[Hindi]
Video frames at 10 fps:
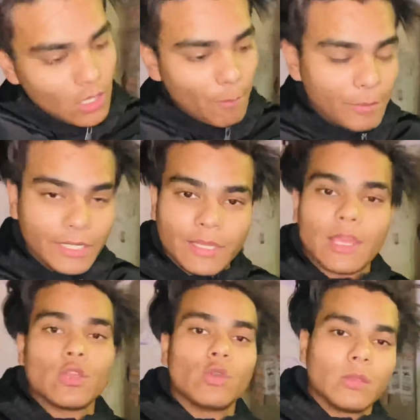अब बीटी
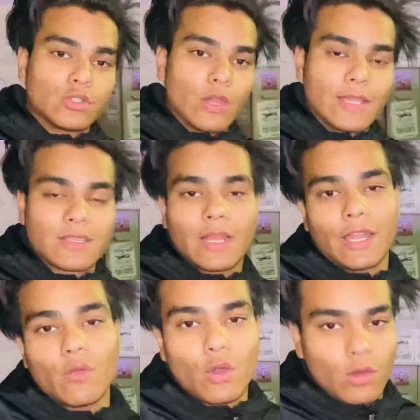ये हुई जो एस कार्ड
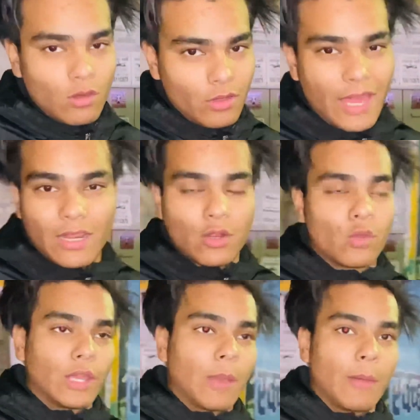है वो एरर हो गया है